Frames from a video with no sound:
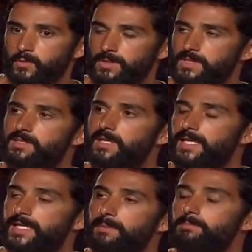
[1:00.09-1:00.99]
bunu
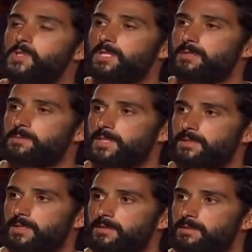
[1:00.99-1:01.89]
isteyerek yapmayacaktım
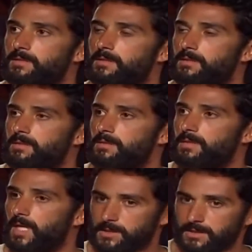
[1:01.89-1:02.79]
zaten.
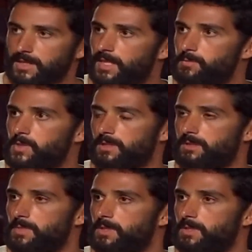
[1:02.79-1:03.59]
Gerçekten yapmayacaktım.